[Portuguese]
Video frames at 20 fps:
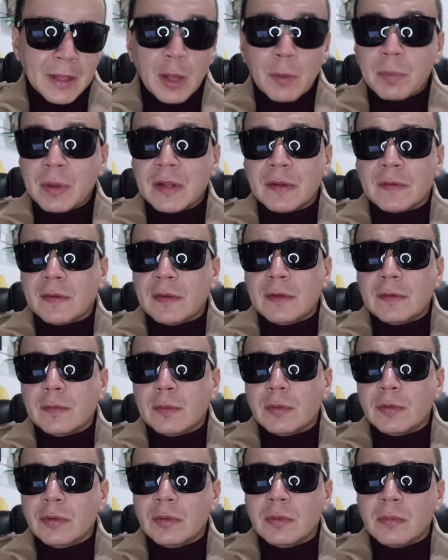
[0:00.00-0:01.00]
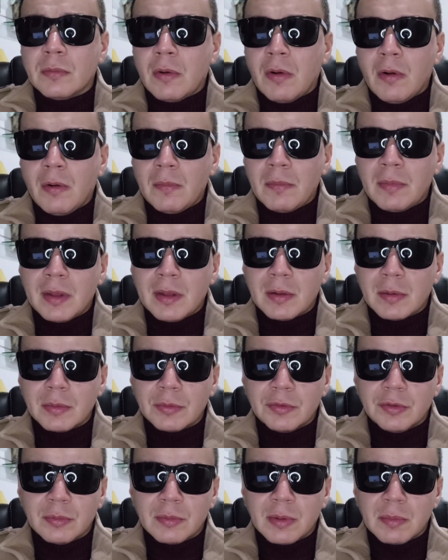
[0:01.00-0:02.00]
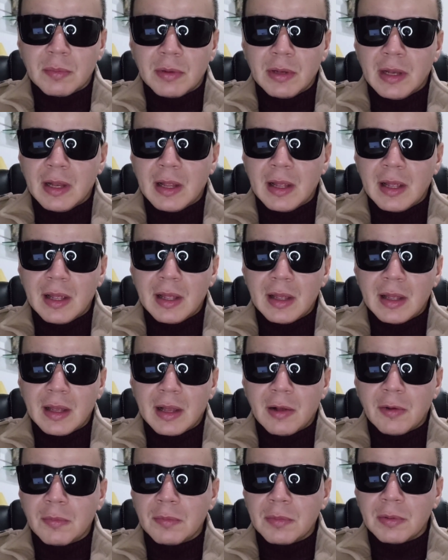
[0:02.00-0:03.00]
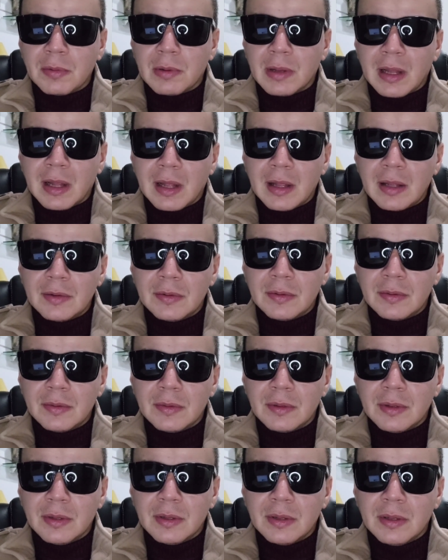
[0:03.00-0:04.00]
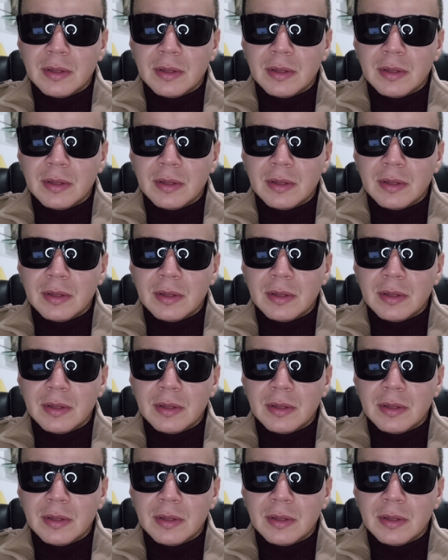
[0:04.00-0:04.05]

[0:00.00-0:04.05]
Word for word: Eu preciso de um homem ou de uma mulher ao meu lado.